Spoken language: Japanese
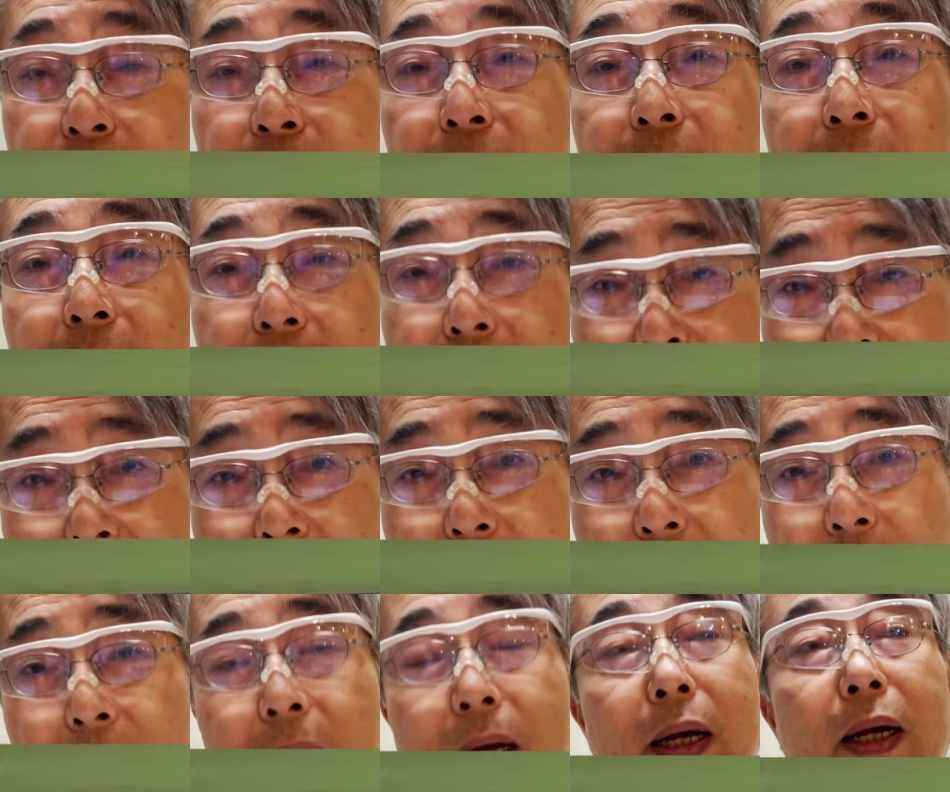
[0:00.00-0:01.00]
プレイ
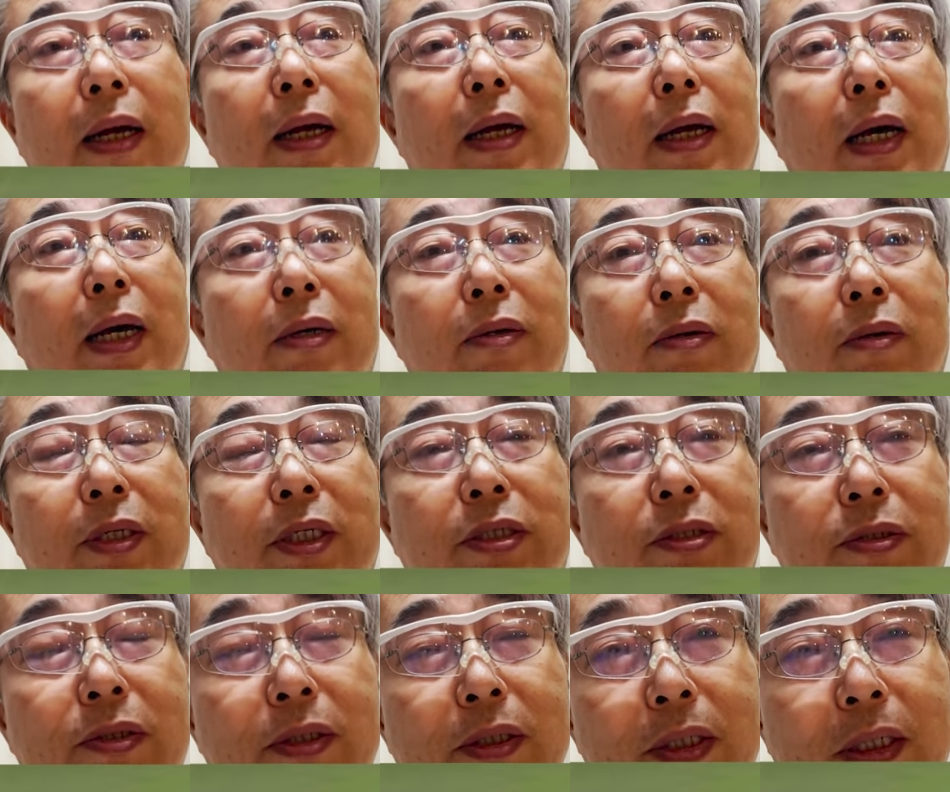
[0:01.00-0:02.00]
で、あの、一
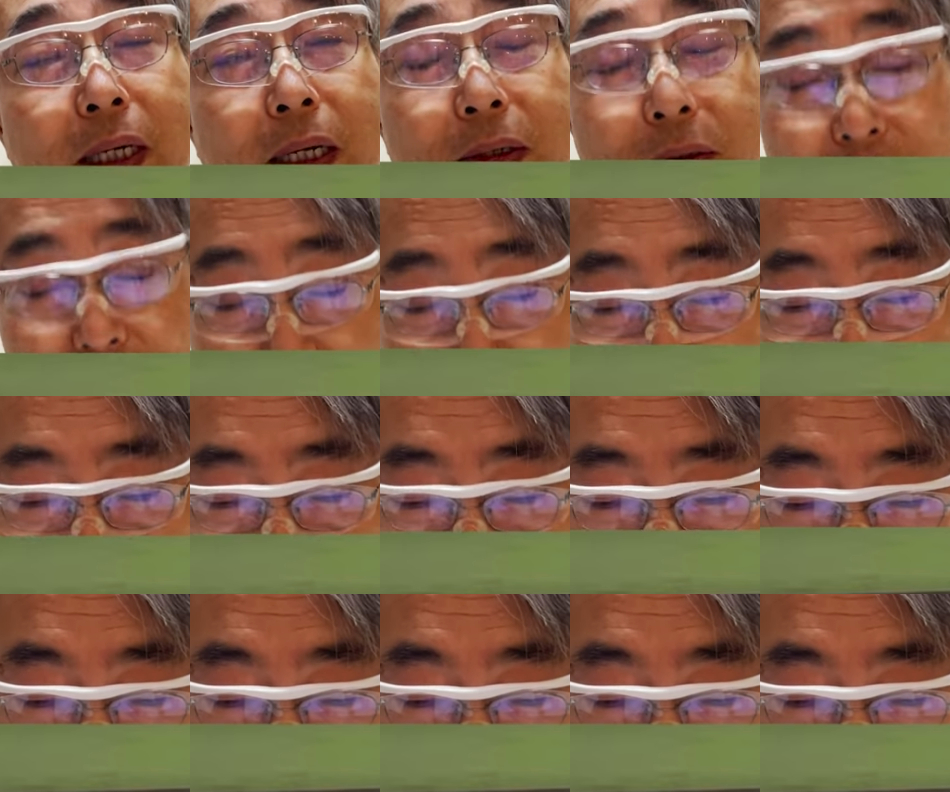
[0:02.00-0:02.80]
塁、あの、せっか